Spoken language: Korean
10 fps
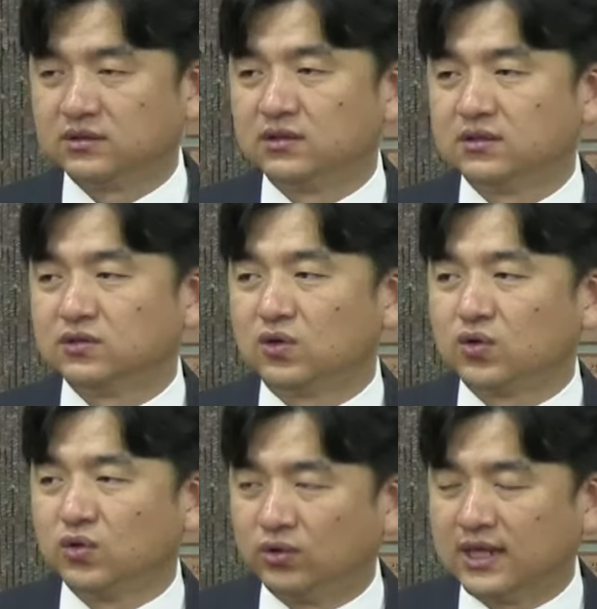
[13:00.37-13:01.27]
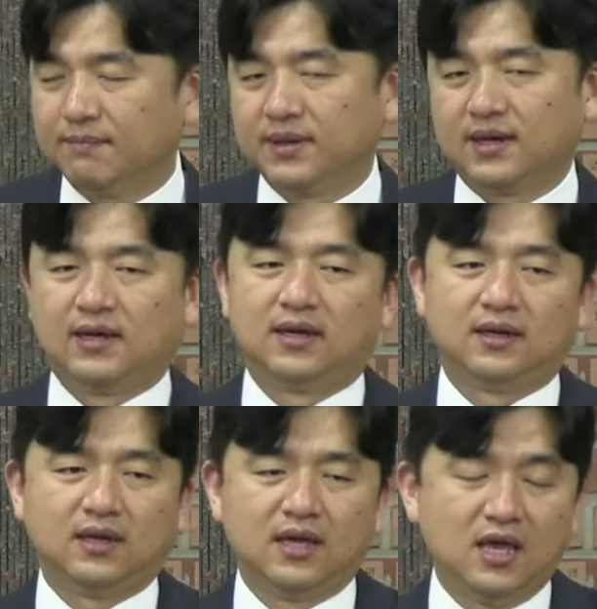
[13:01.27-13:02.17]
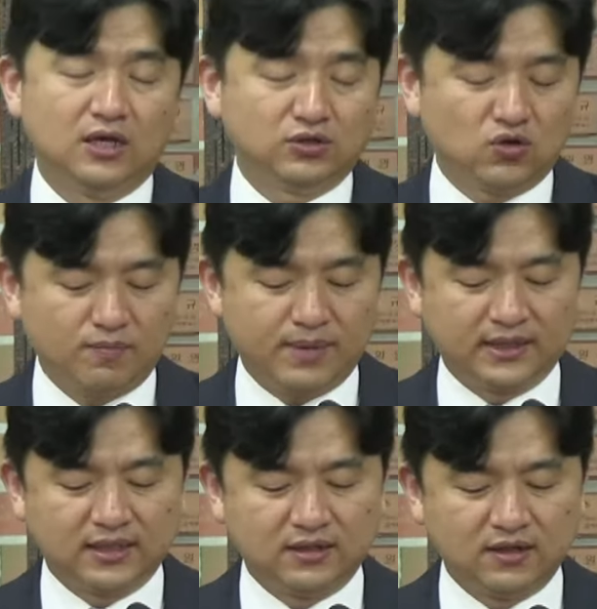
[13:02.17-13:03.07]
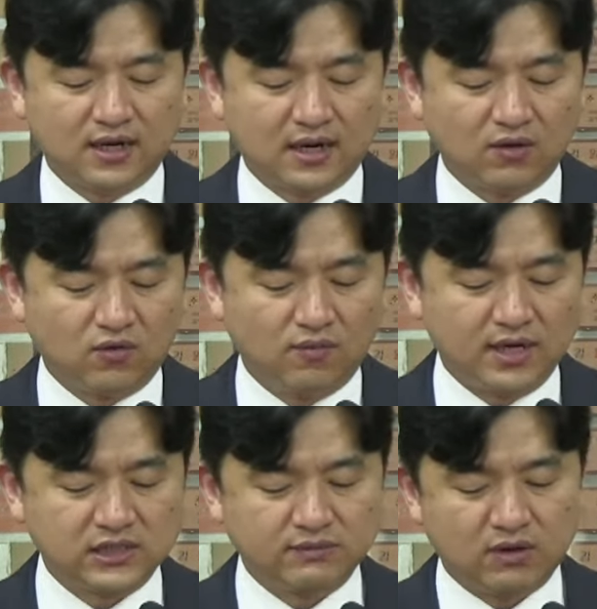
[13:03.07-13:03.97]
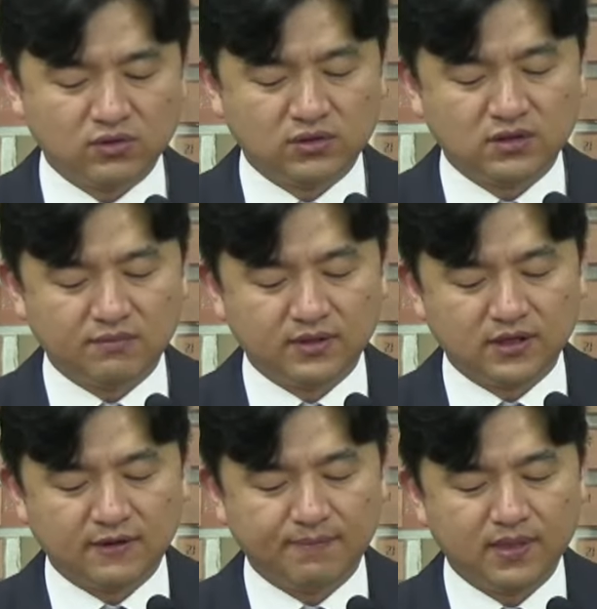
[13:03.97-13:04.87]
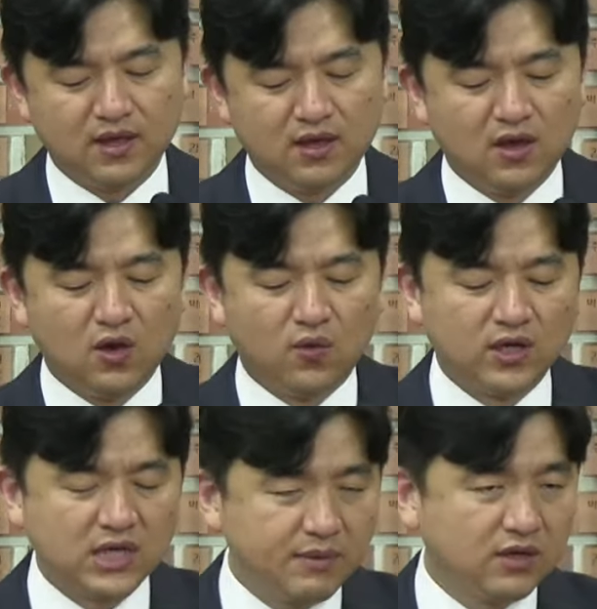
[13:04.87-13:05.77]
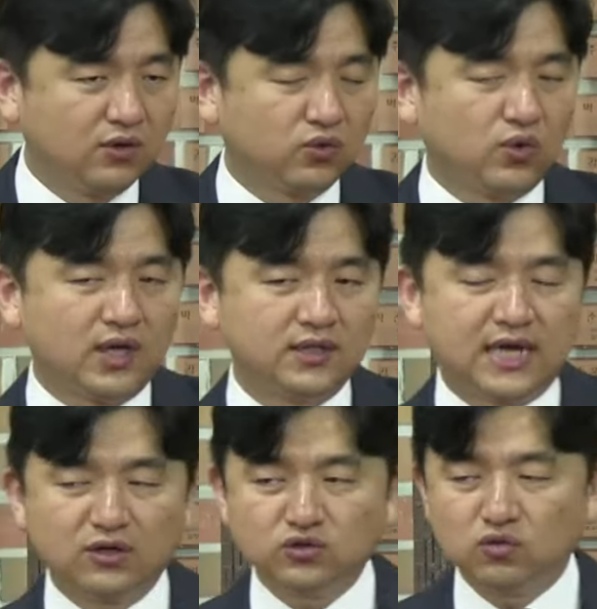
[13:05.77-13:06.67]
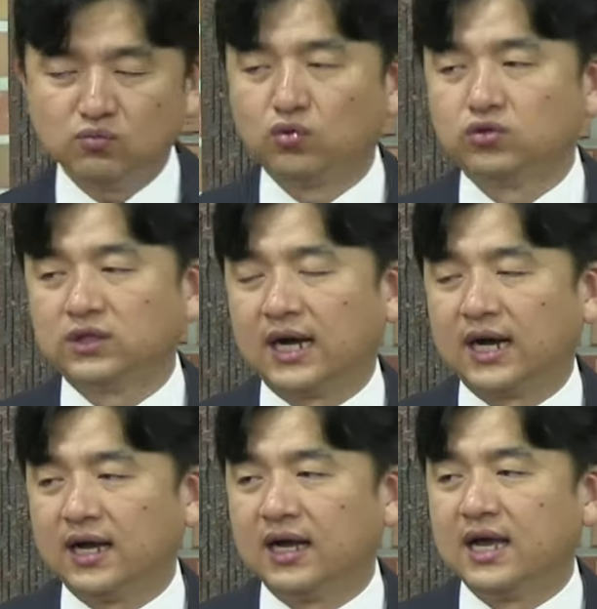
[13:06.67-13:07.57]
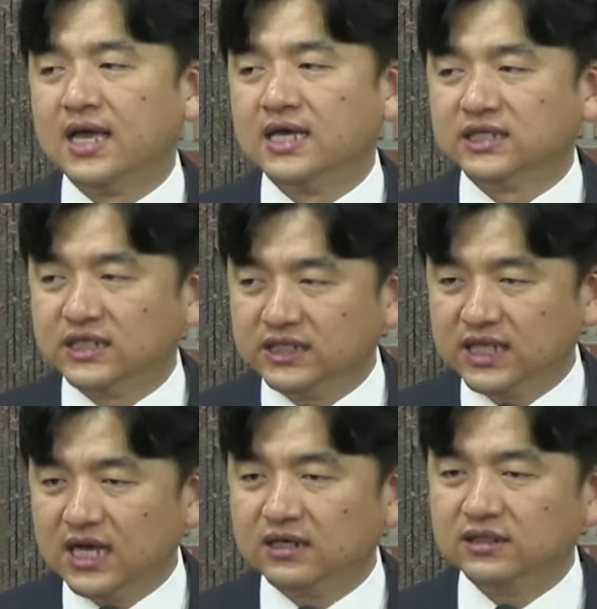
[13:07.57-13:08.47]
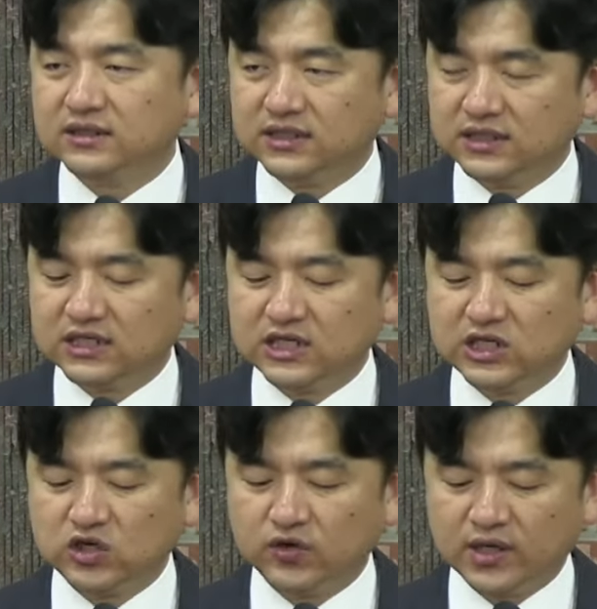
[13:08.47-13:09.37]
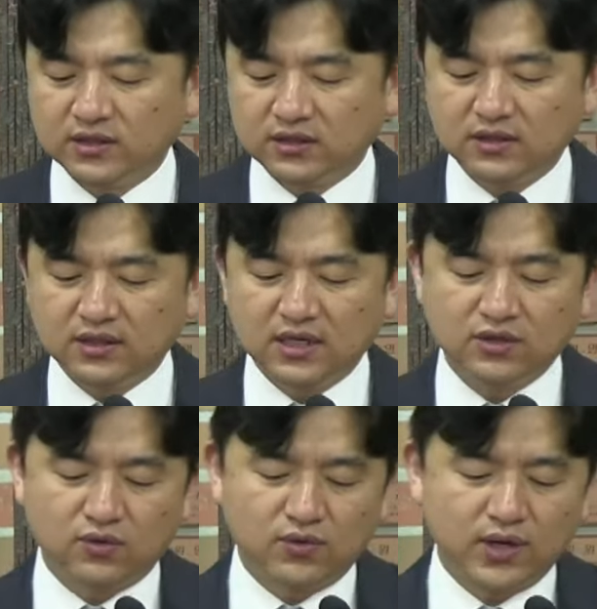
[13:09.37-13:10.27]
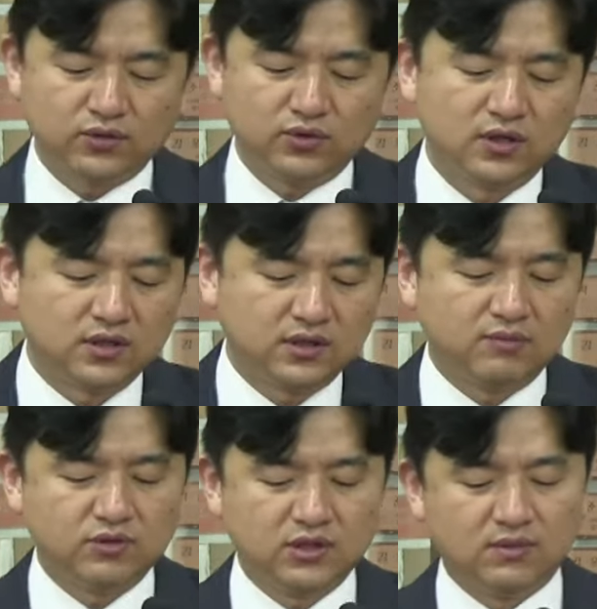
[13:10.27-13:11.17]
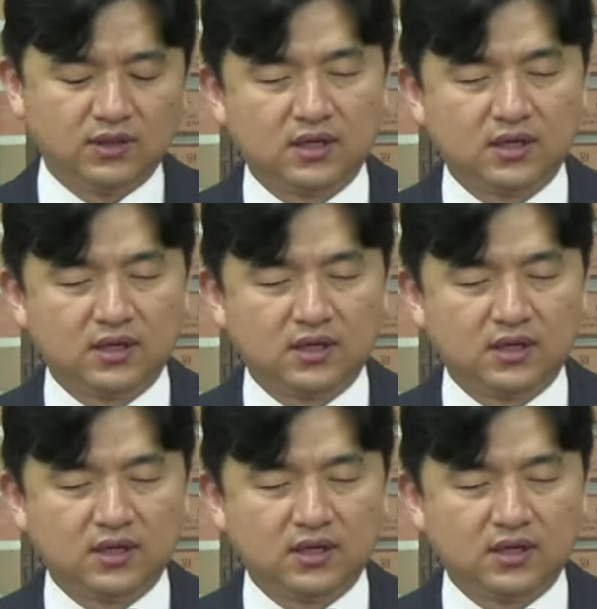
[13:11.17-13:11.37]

서로 용납해라, 서로 받아들여라 라고 말씀하고 있는 겁니다. 왜냐하면 이것 또한 양쪽 모두다가 신앙을 지키기 위한 선택이었고 행동이었기 때문입니다.